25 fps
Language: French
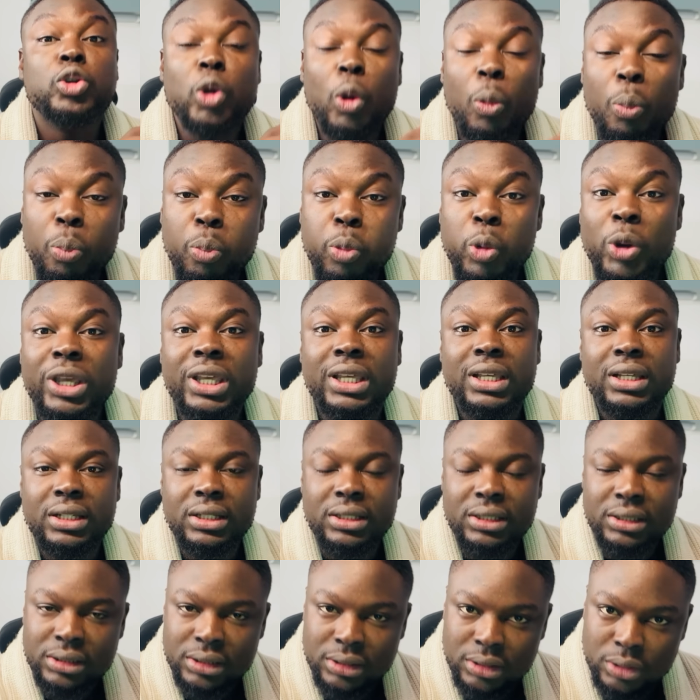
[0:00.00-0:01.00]
depuis
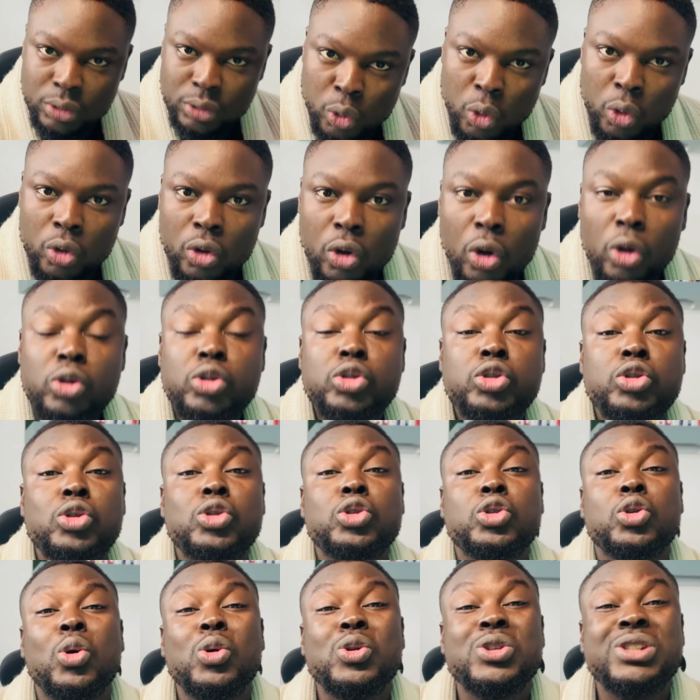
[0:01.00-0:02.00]
Google
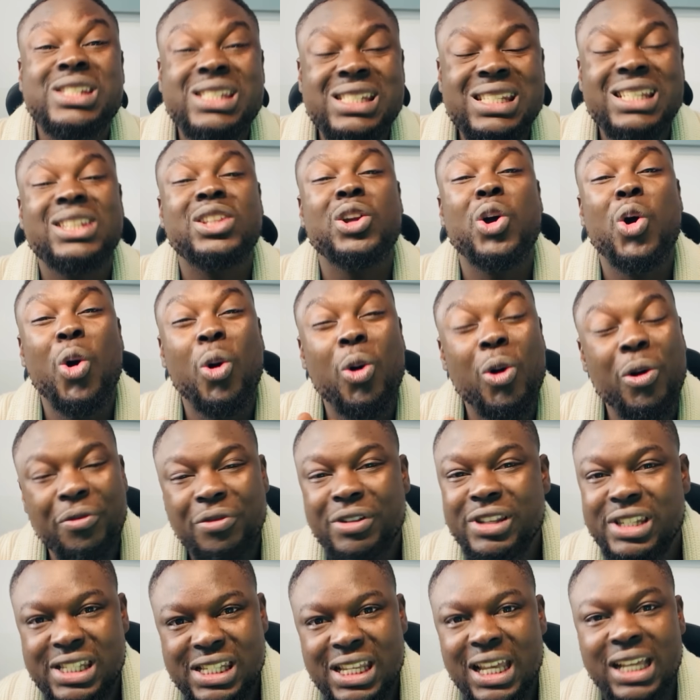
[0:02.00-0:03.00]
jusqu'au site
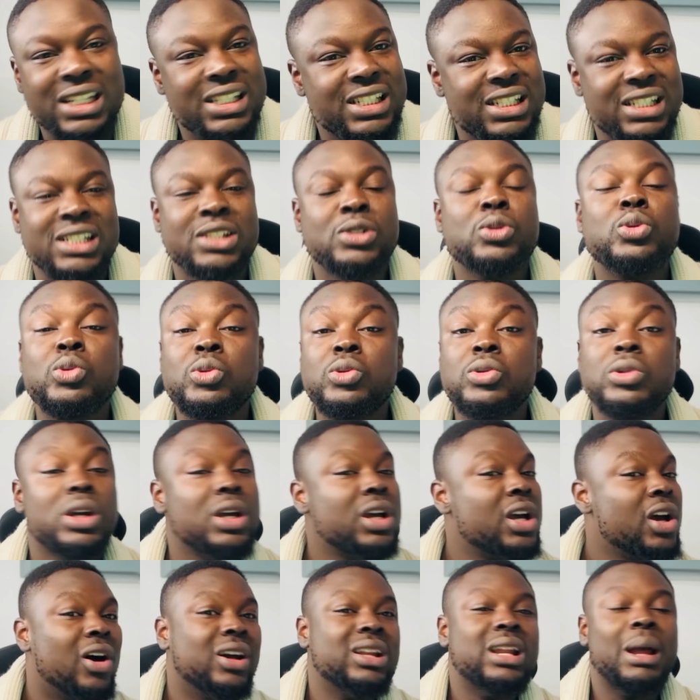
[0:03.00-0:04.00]
officiel. Chez nous,
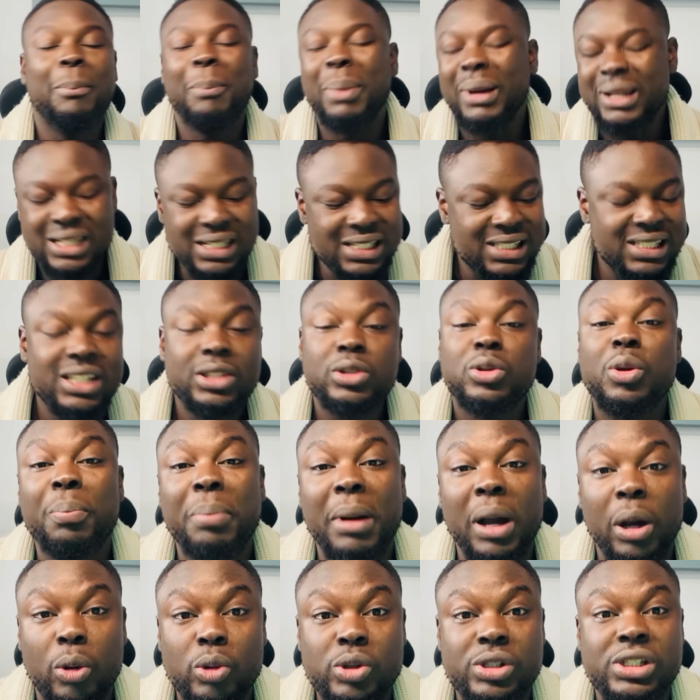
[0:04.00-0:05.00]
on n'a pas de site de
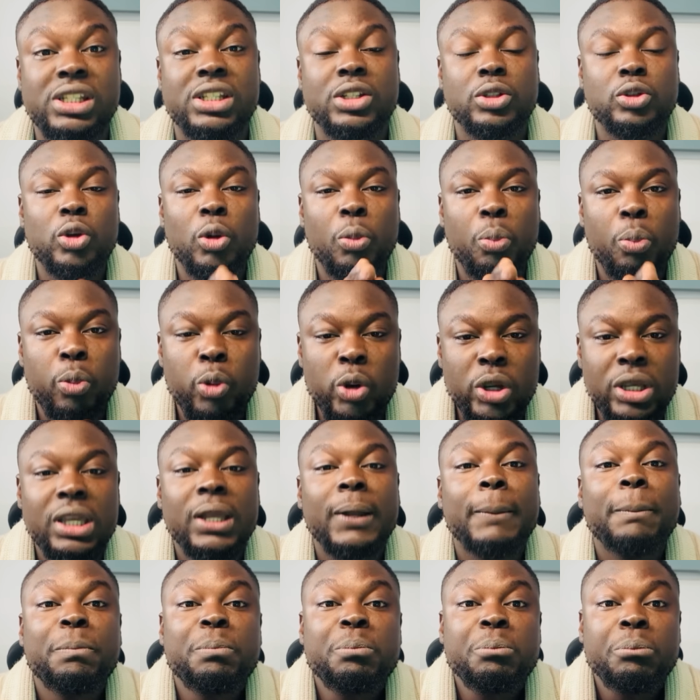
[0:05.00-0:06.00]
pacotille. Depuis
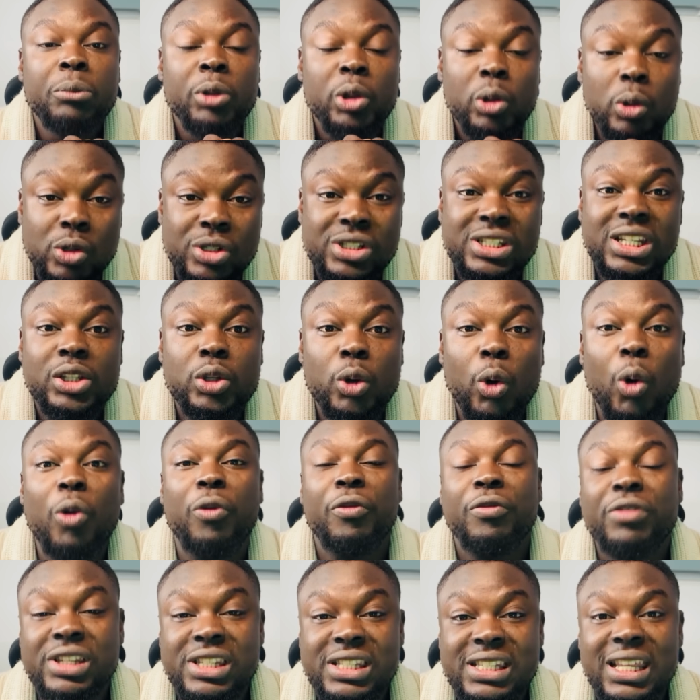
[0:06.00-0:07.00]
le site
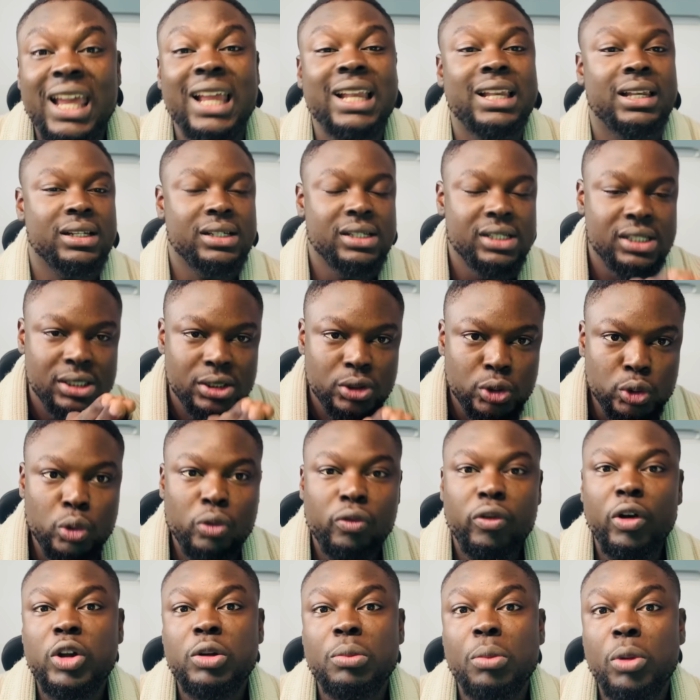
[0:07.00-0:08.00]
officiel du
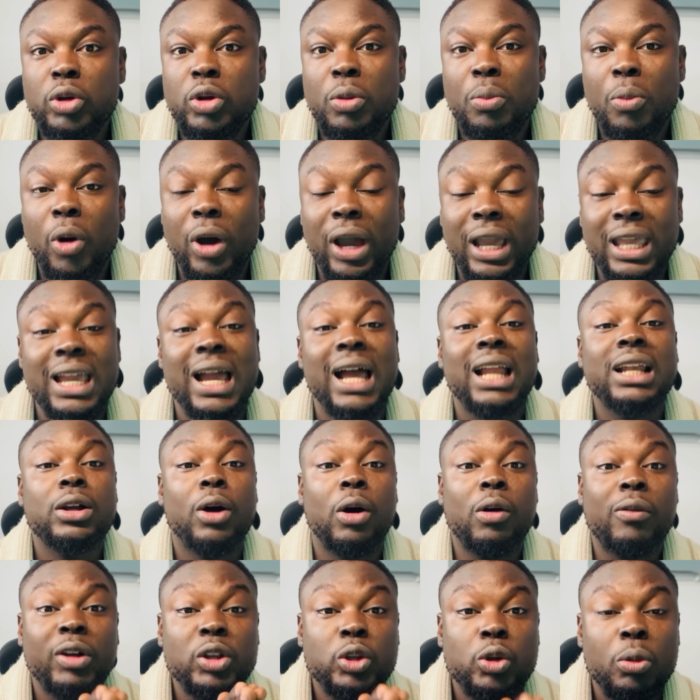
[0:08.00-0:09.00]
gouvernement de Montréal,
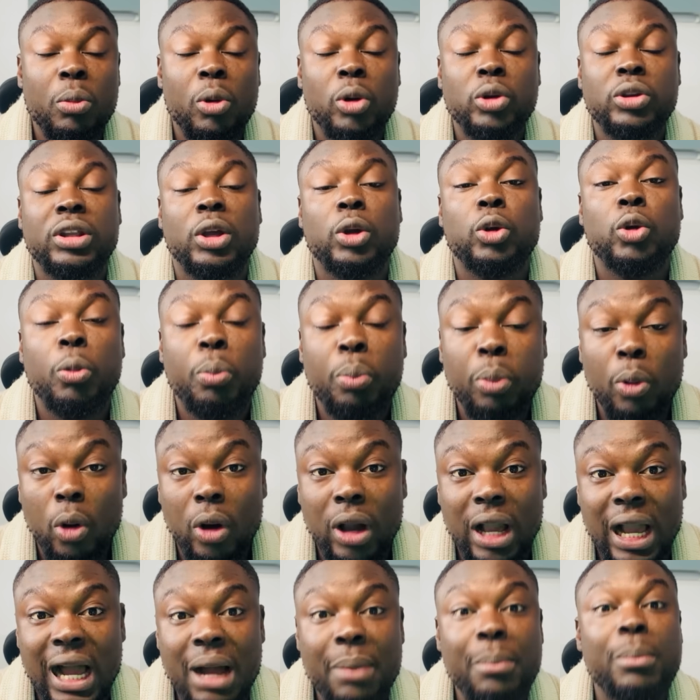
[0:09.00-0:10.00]
on va te montrer le
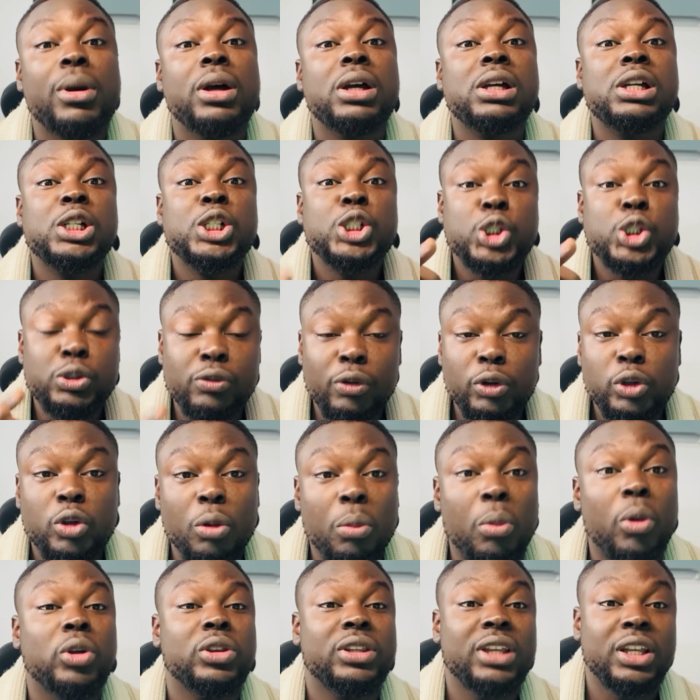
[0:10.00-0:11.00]
programme. Je vais
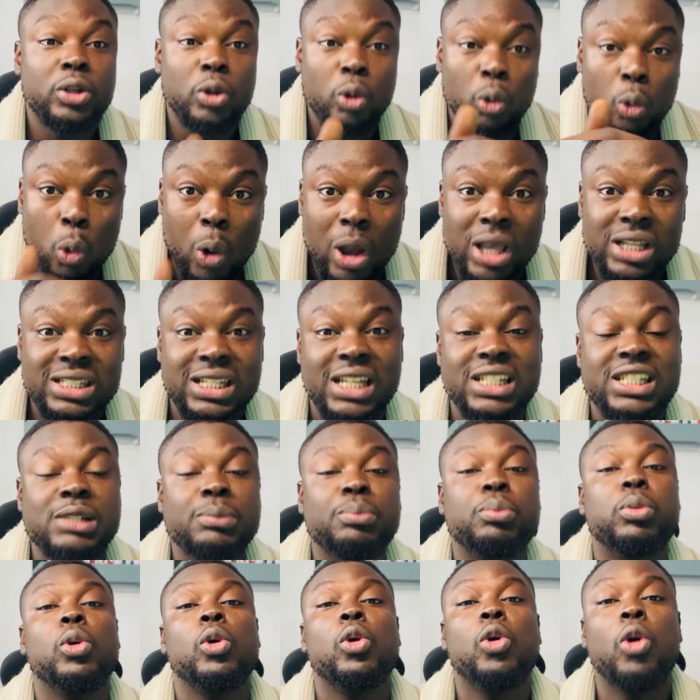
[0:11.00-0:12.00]
te montrer de quoi il
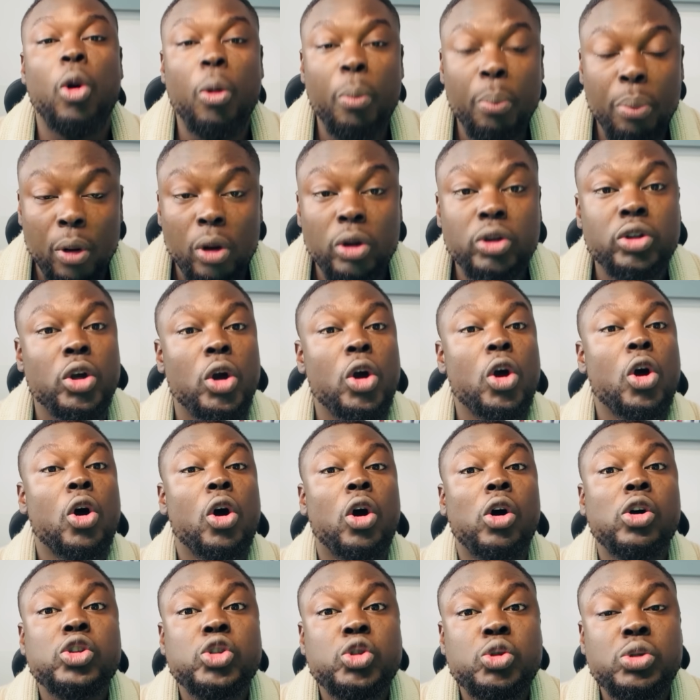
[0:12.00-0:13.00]
s'agit pour comprendre.
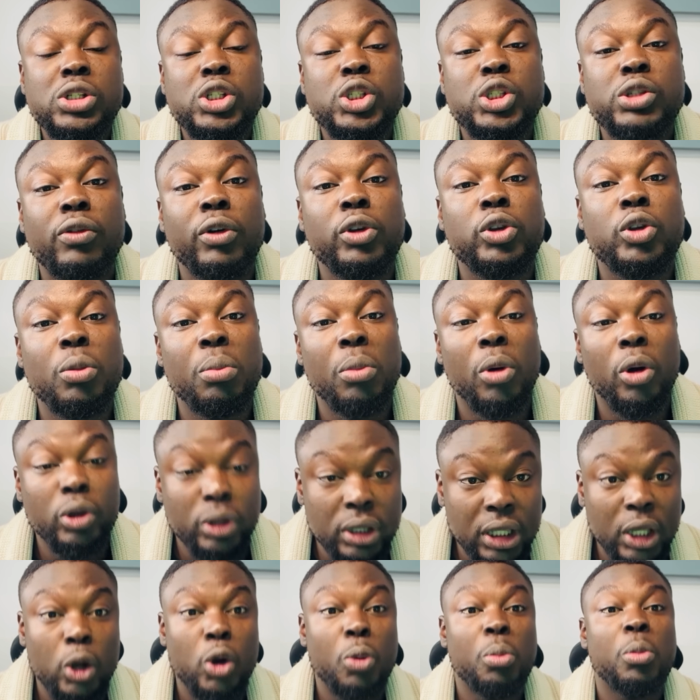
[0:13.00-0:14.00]
Ensuite, je vais te
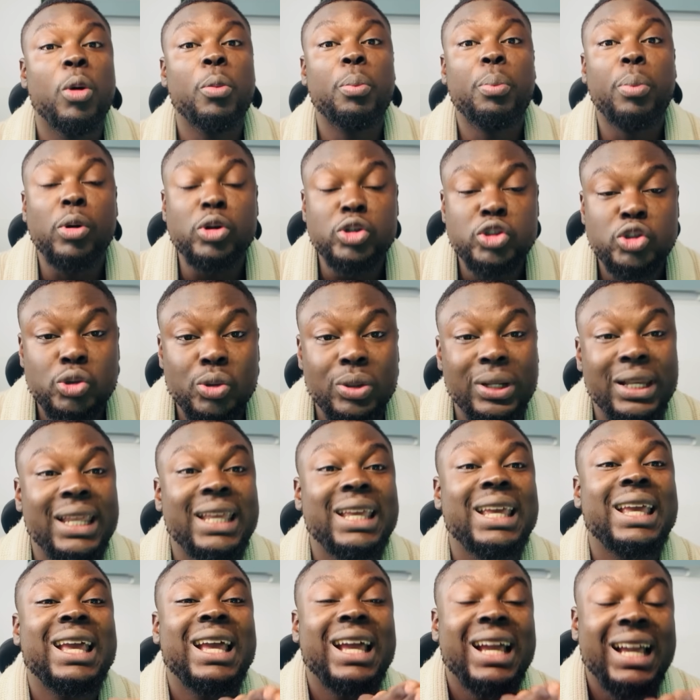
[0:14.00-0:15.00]
montrer comment
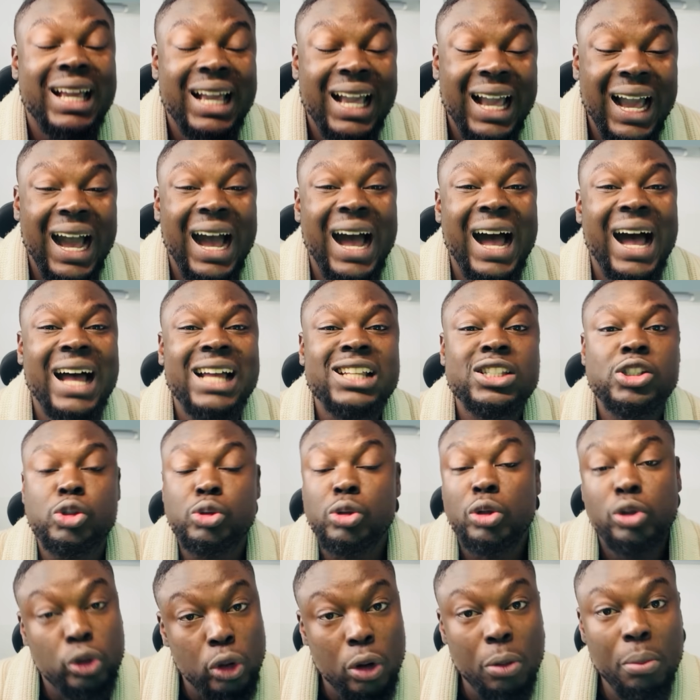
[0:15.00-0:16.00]
postuler
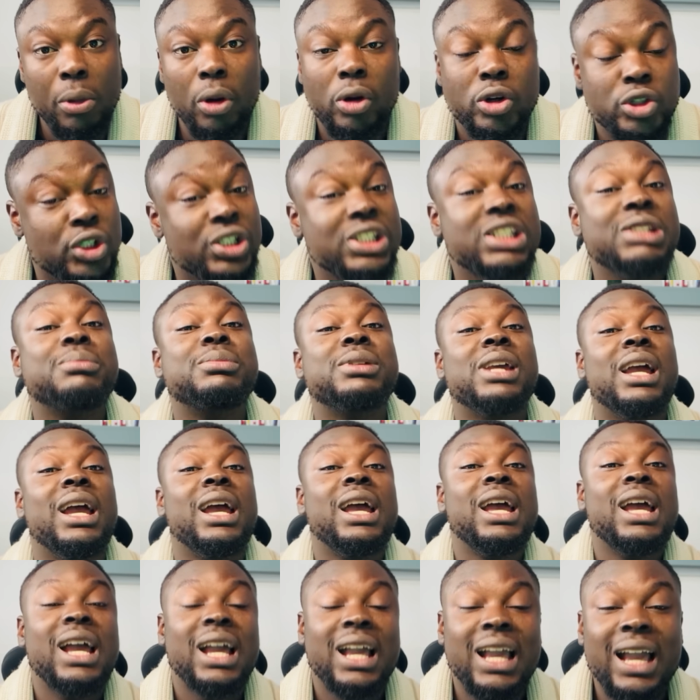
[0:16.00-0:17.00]
gratuitement. Je dis bien
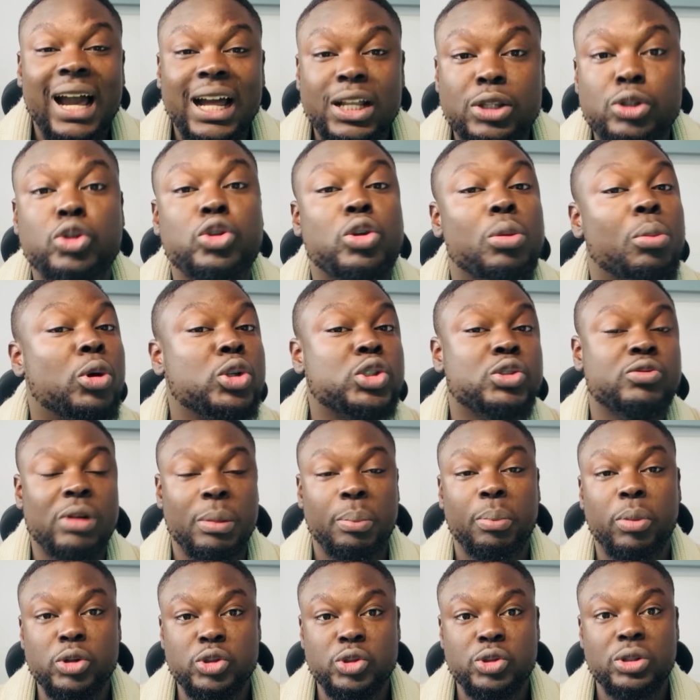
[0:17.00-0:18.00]
gratuitement, tu
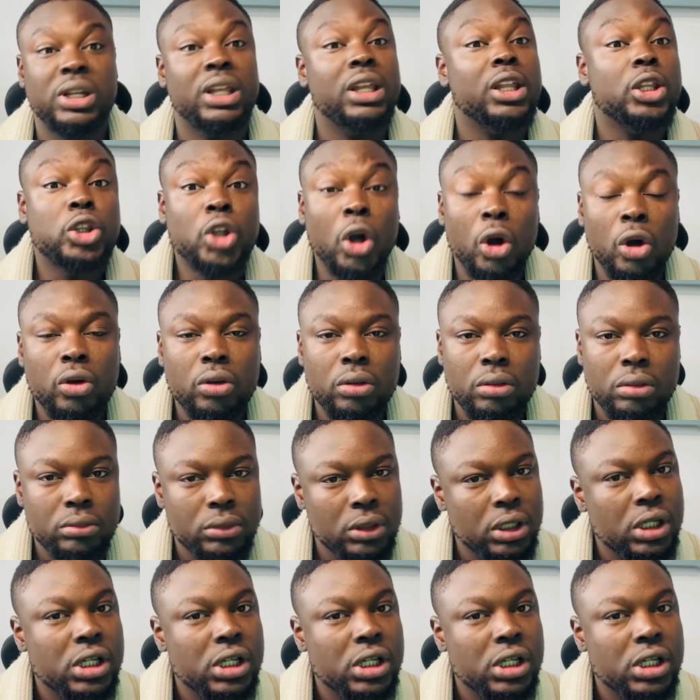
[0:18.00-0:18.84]
vas postuler. Donc,